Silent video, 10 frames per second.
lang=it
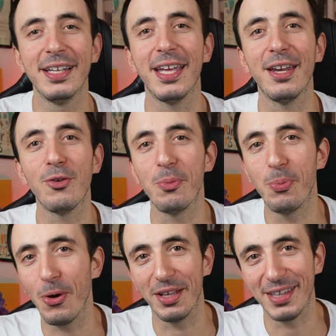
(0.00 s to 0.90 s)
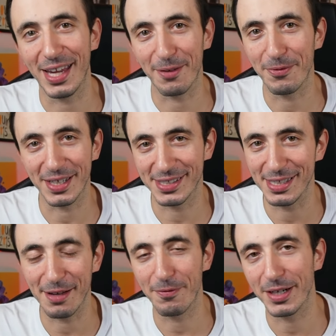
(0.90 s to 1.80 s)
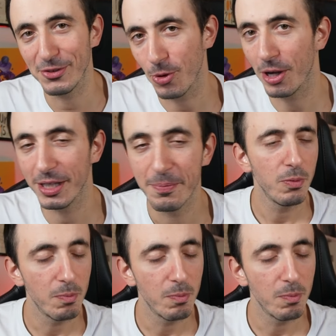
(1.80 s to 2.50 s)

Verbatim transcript: e non può andare a farsi gli affari suoi,